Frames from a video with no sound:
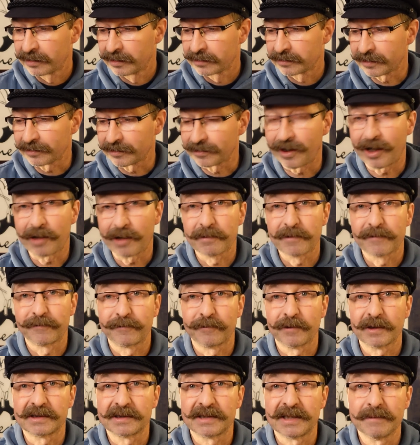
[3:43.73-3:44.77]
Dann nach wie
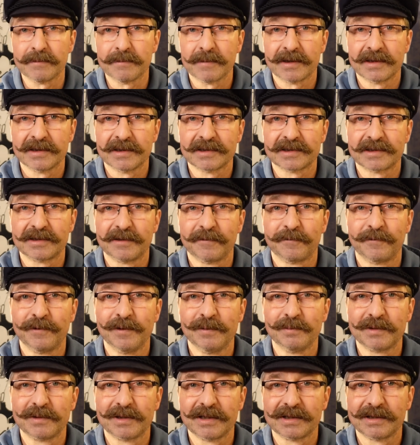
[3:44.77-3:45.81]
vor Thema ist die
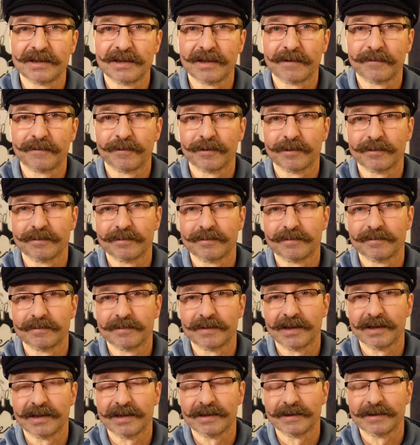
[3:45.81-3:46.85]
Filmkritik von
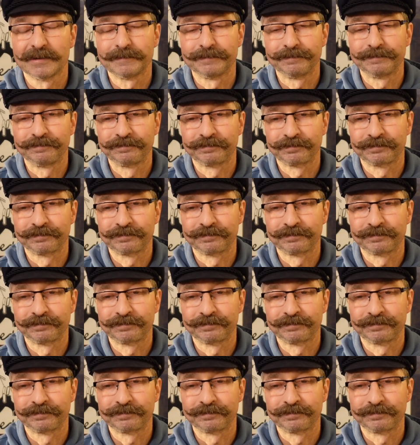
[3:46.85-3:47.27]
ähm,